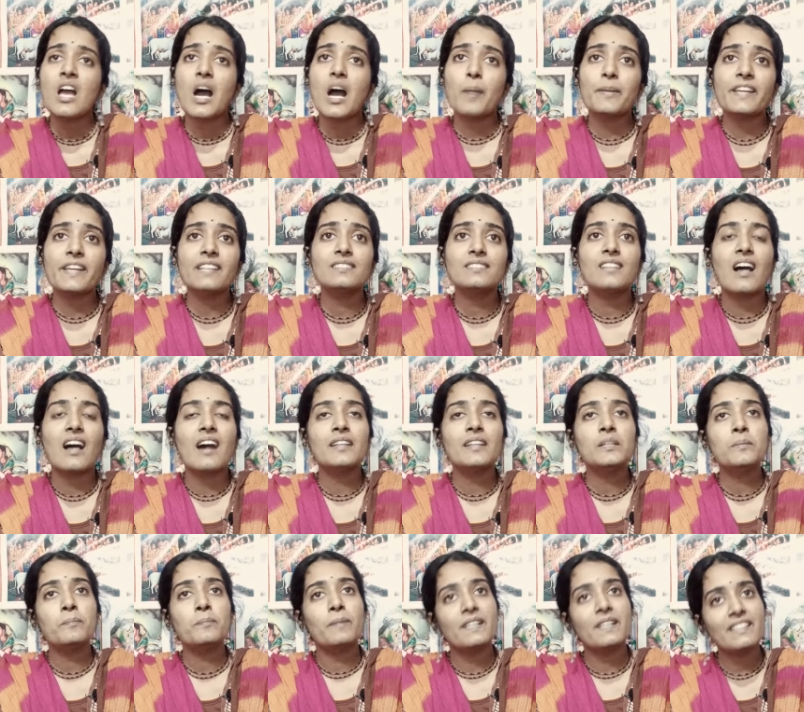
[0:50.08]
அப்படியே
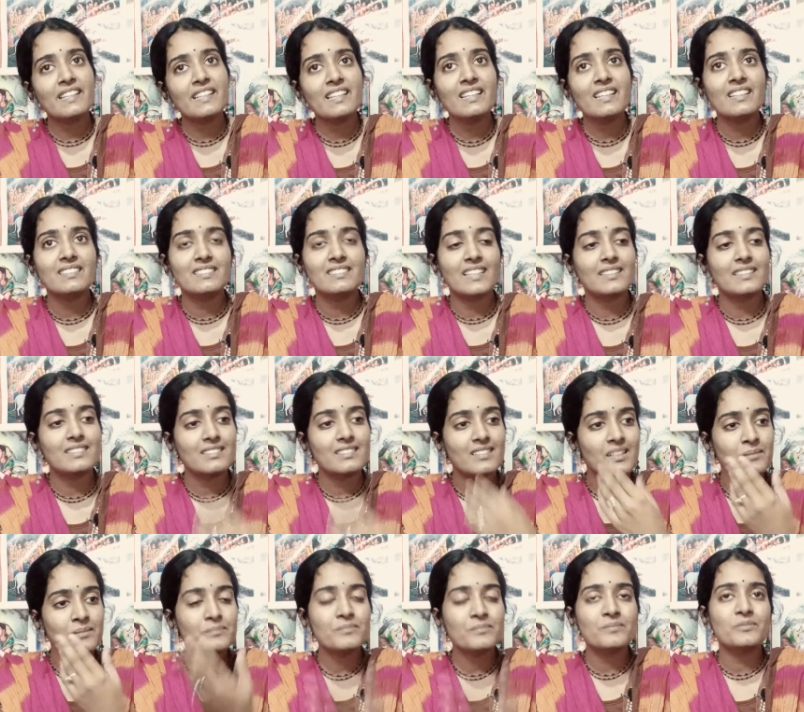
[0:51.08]
தானம் பண்ணி
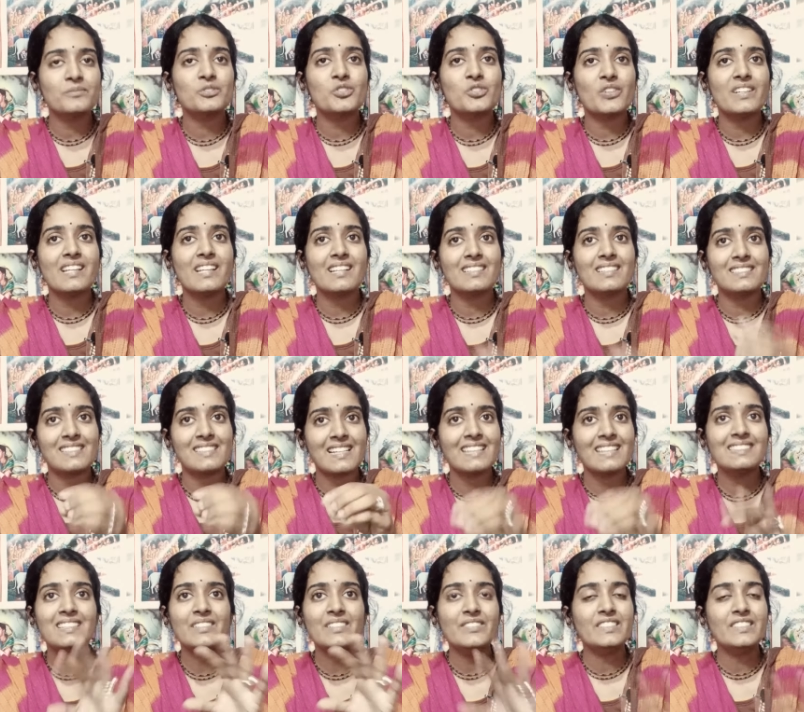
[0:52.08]
தத்தம் சொல்லி அந்த
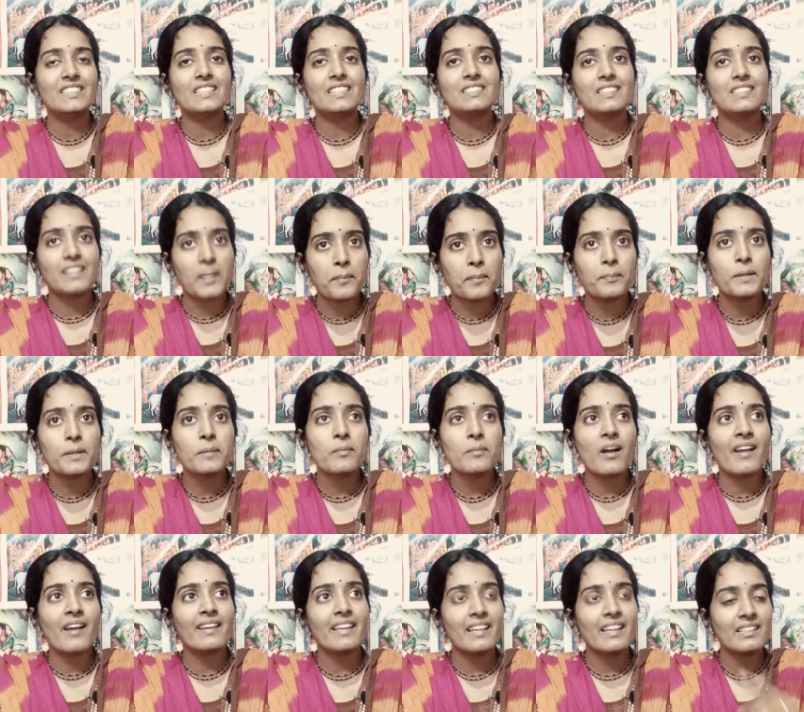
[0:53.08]
ஜலத்தை விட்டதுக்கு அப்புறம்
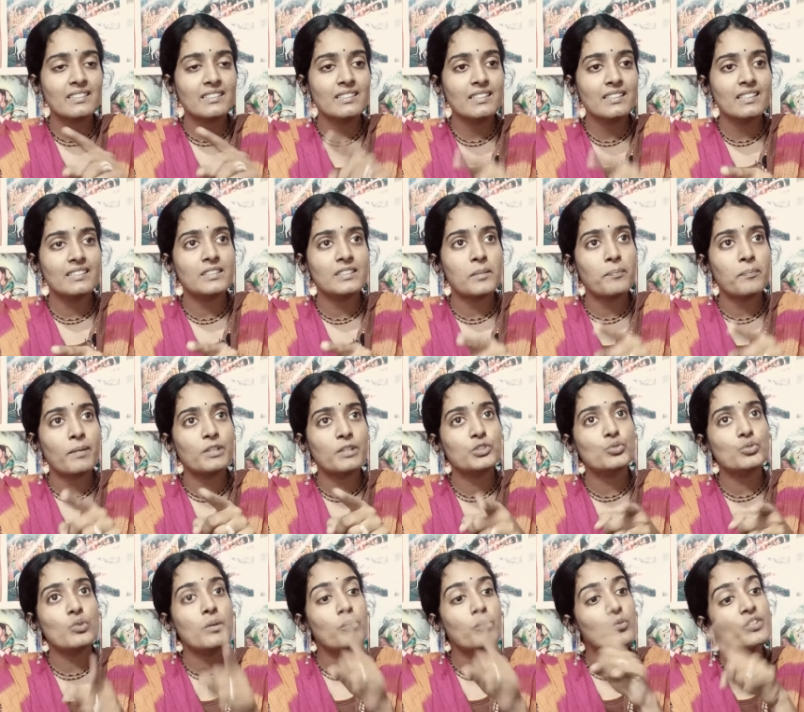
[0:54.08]
அங்கேருந்து இந்த
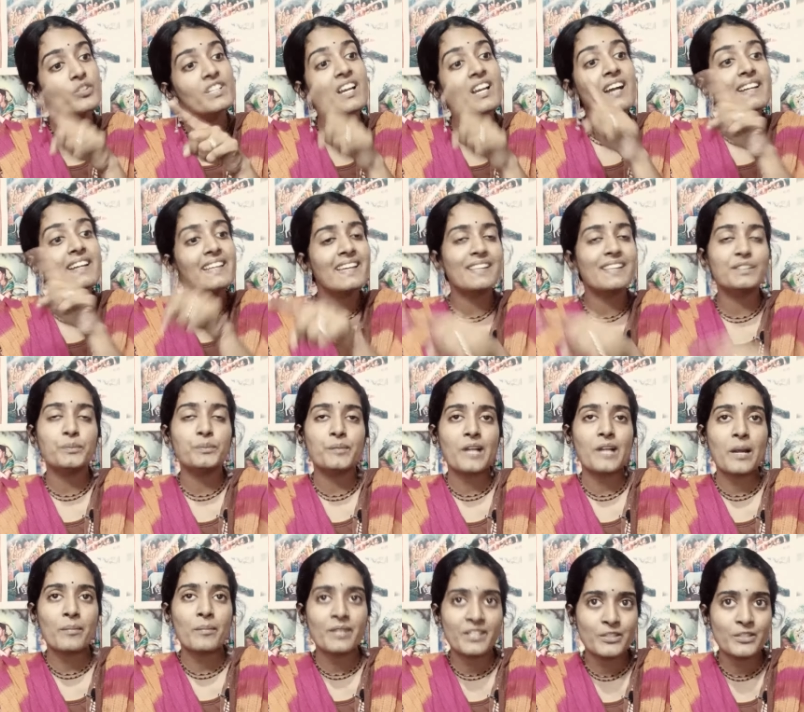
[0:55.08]
பசுவை முன்னாடி ஏது
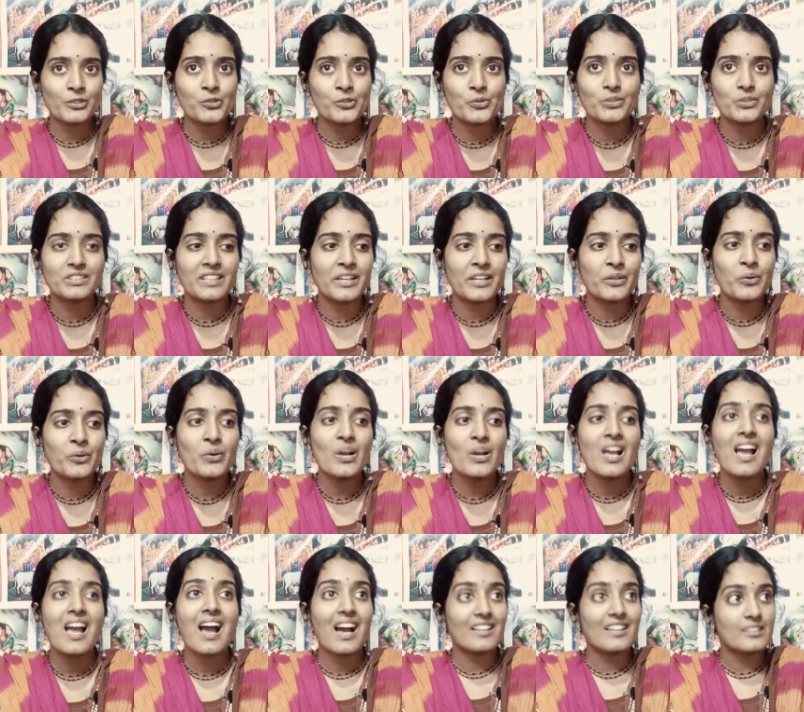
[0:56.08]
பிராமணனுக்கு கொடுத்தேனோ
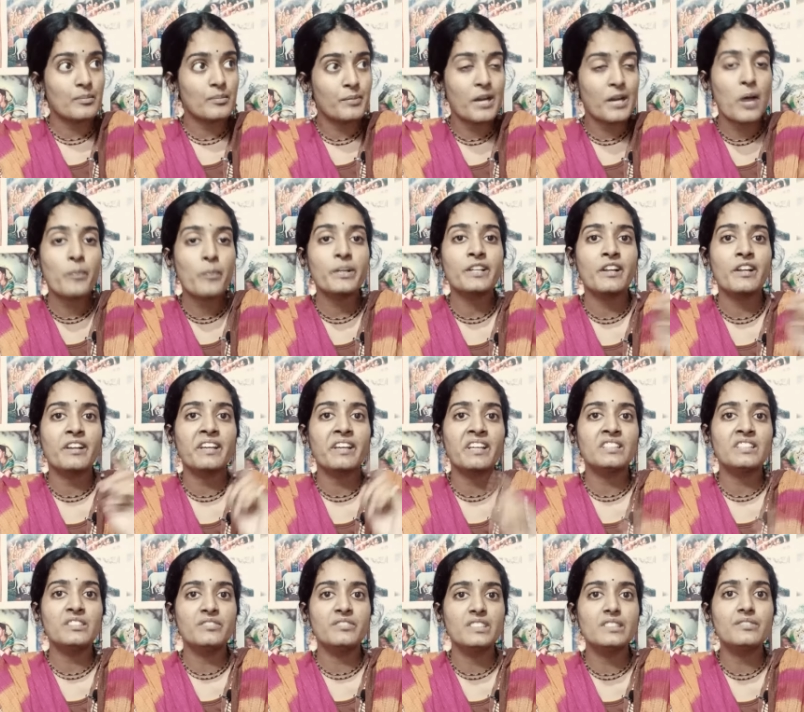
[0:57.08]
அந்த பிராமணன்
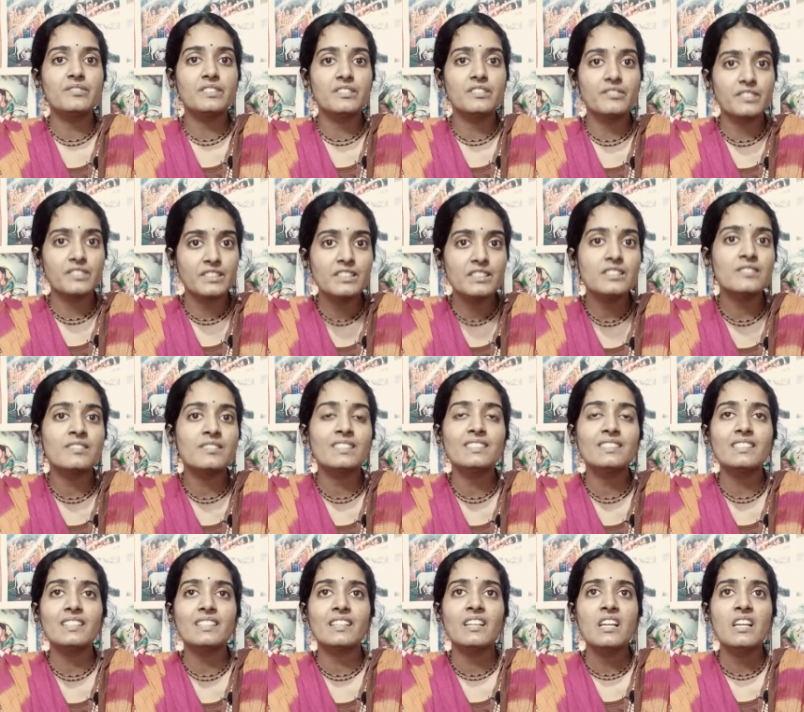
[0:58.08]
அங்கேருந்து விறு விறு விறுன்னு
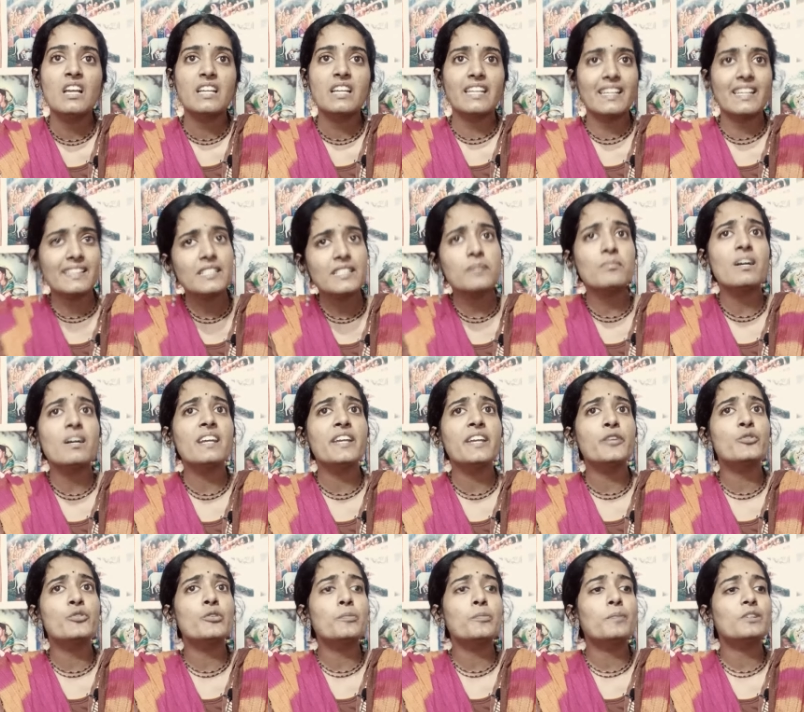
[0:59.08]
வந்து என்னம்மா
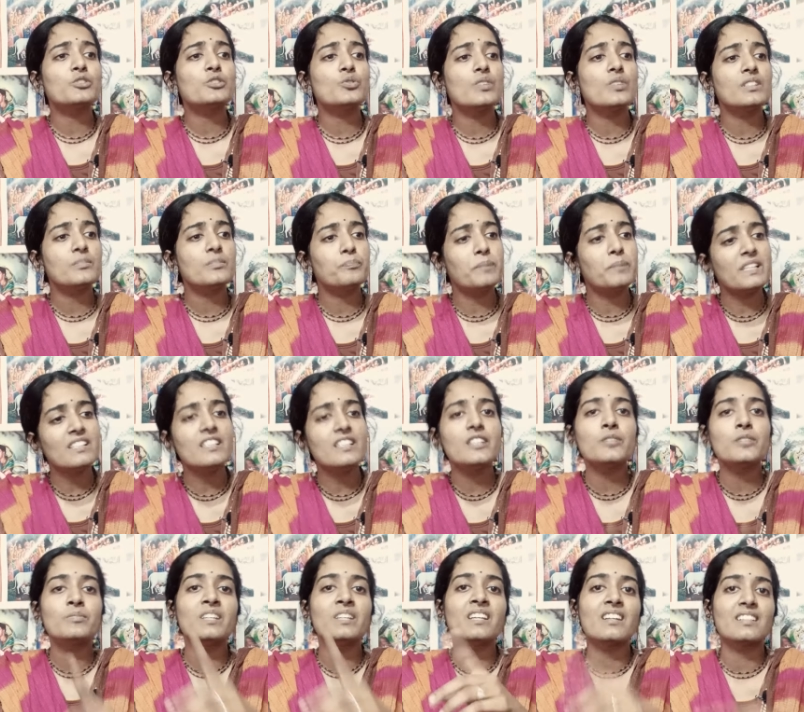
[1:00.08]
என்னோட பசுவை
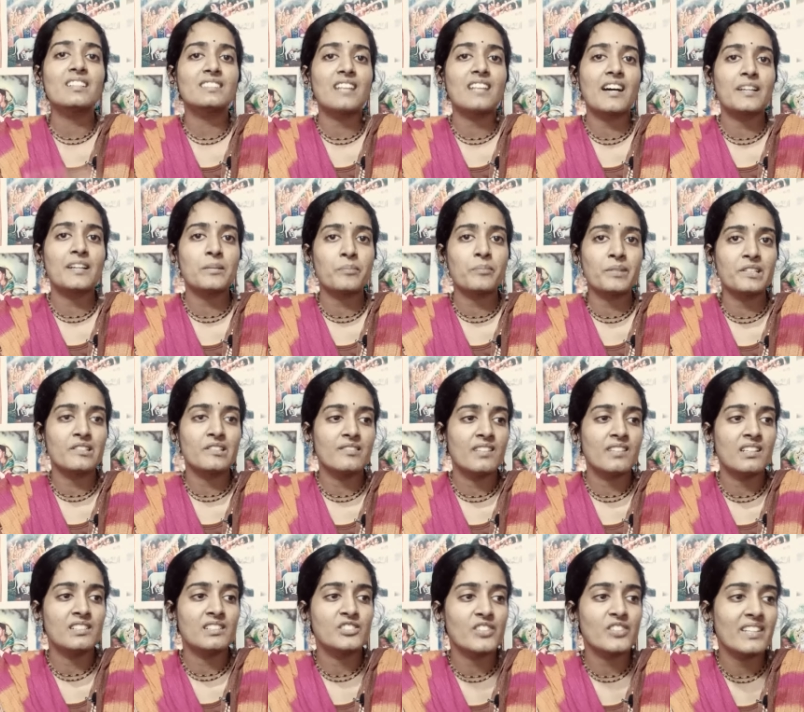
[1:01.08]
பின்னியும் நீங்கள் தானம்
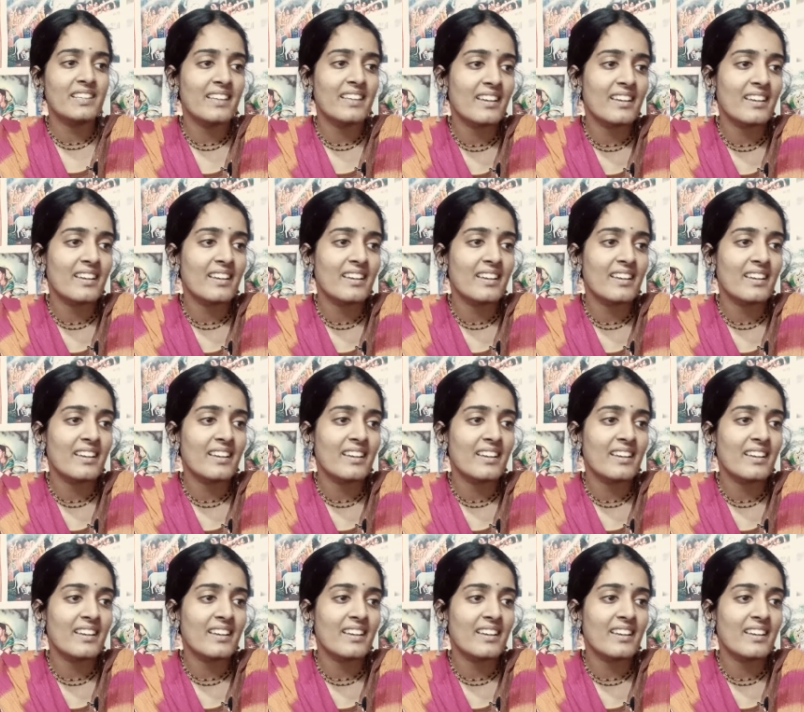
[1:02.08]
பண்ணுவீள் சொல்லி